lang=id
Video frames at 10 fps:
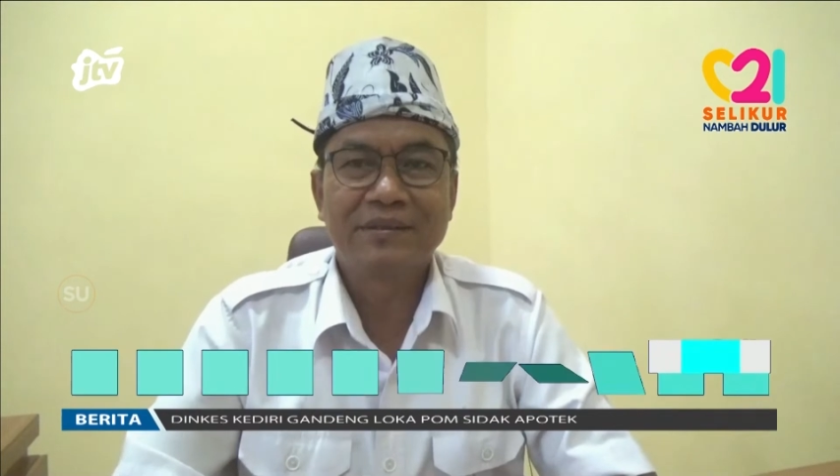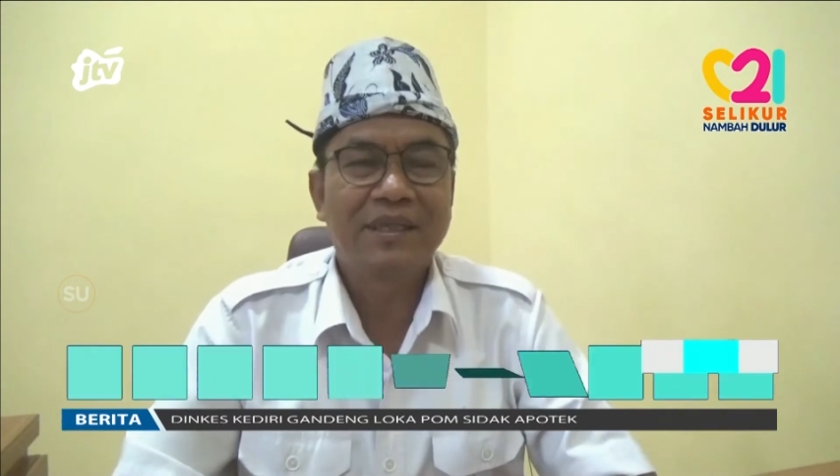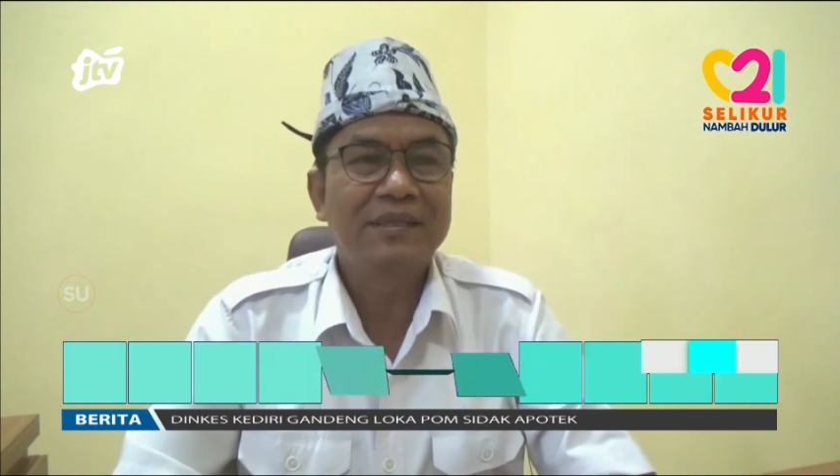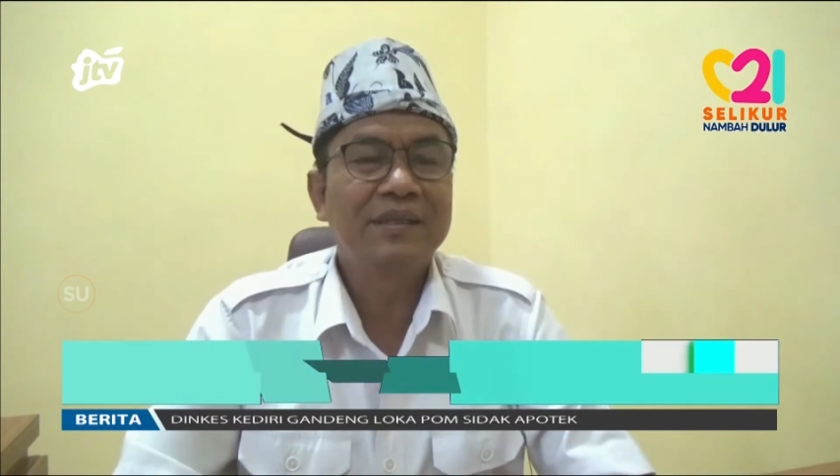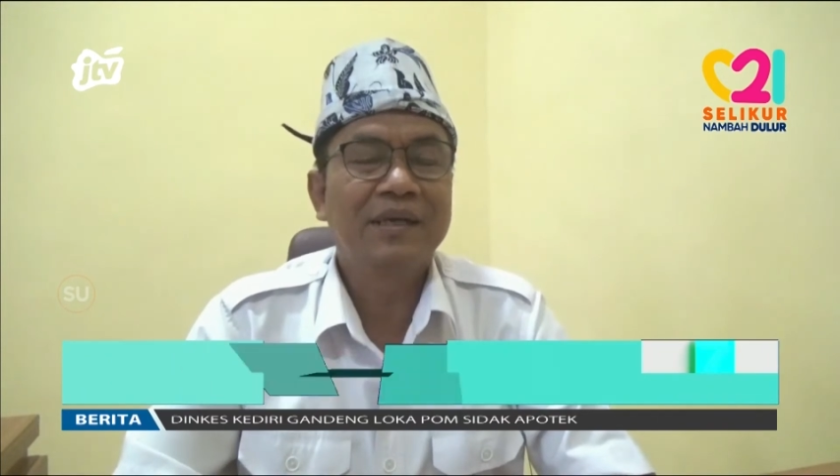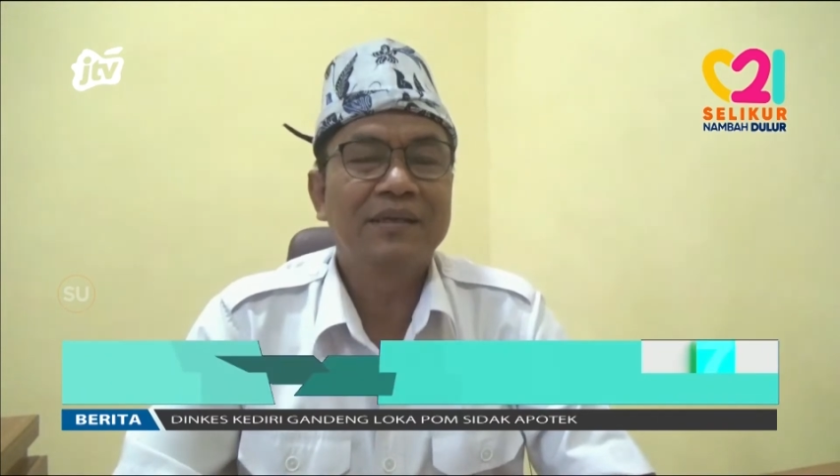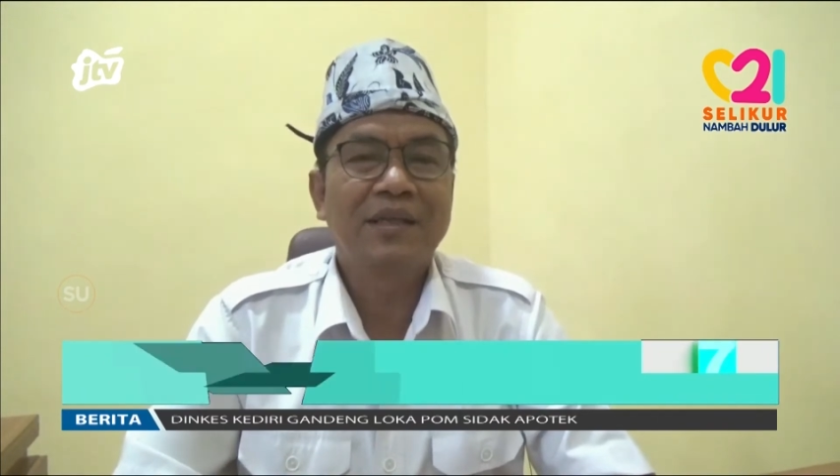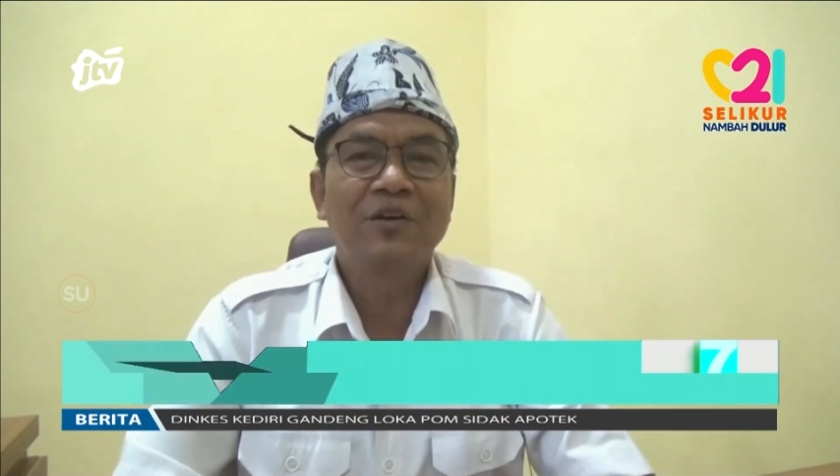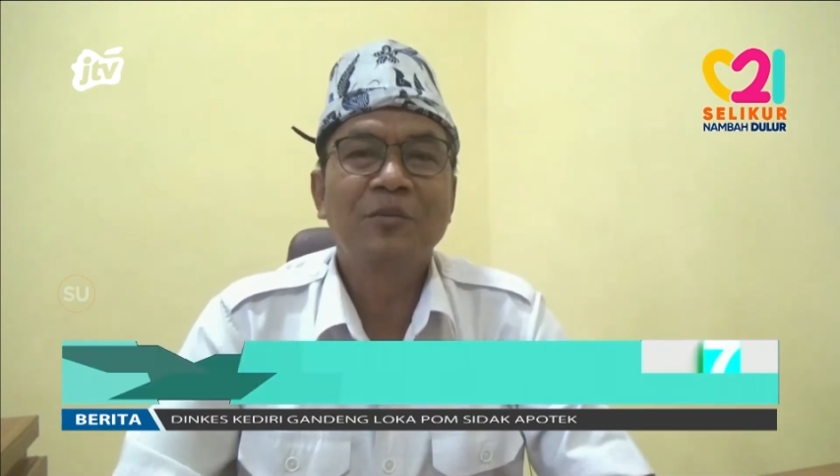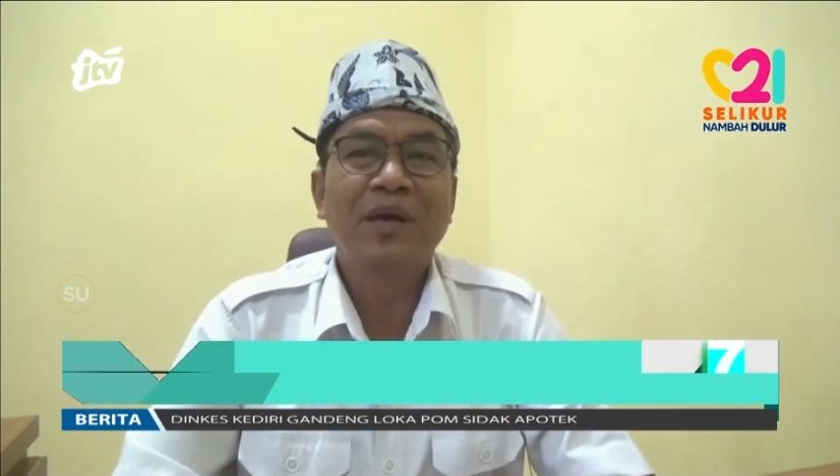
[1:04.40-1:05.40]
saya tidak
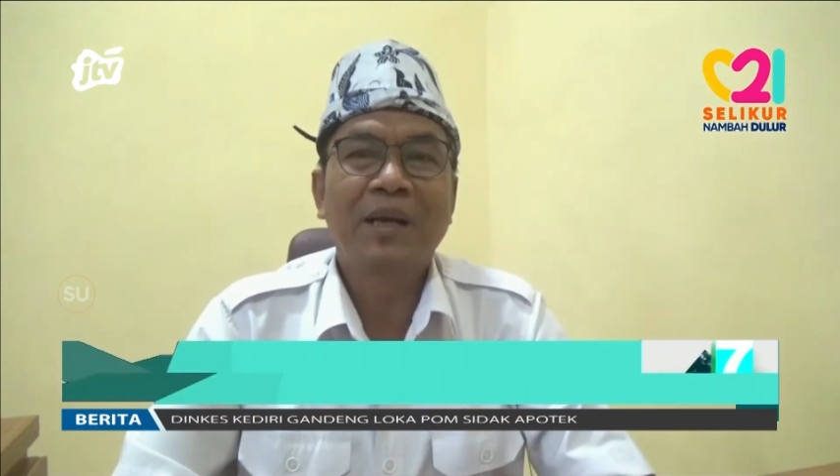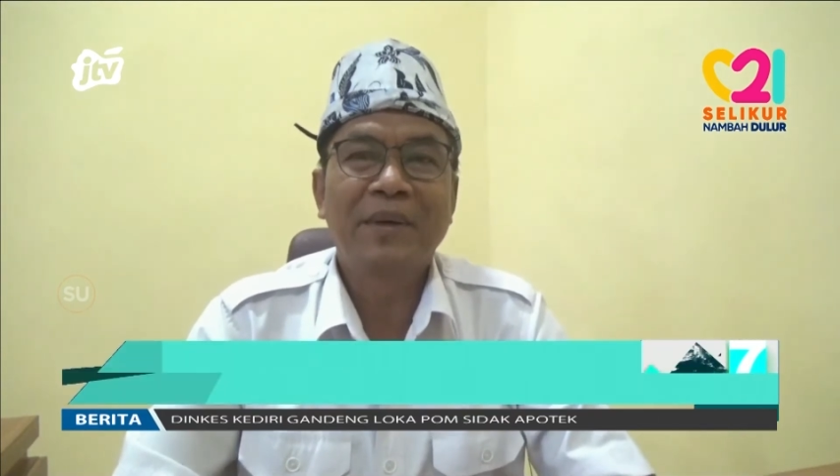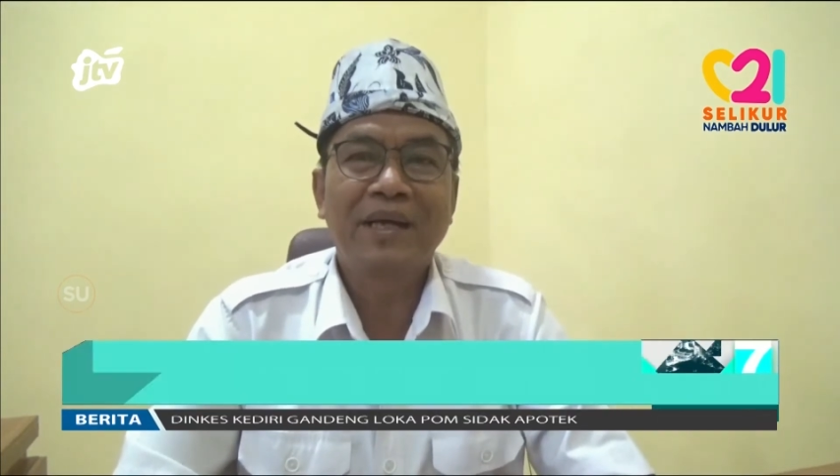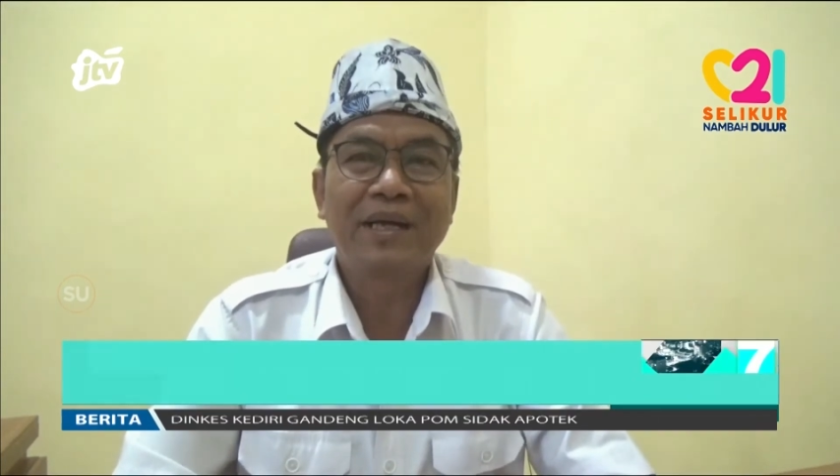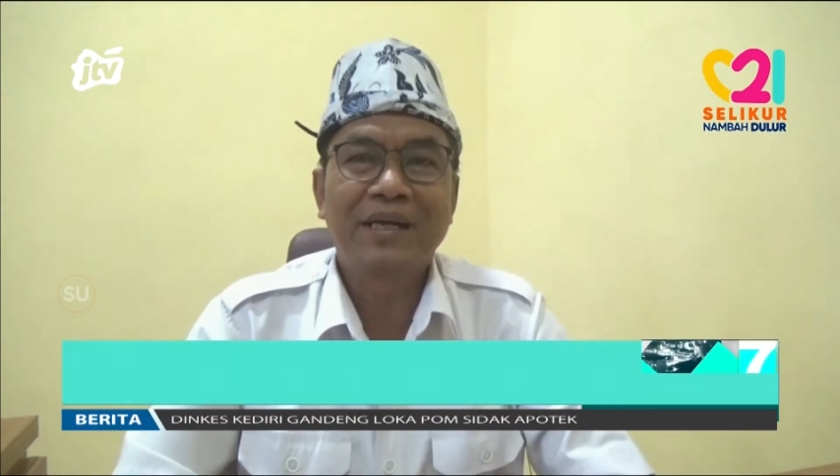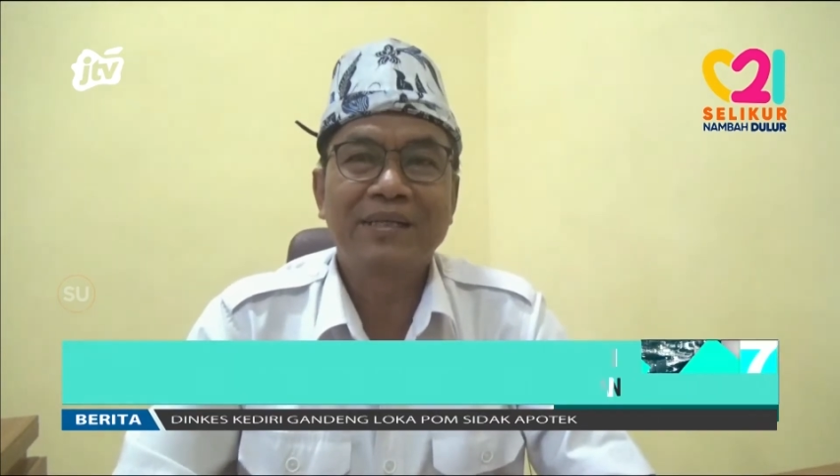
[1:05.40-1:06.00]
tahu bagaimana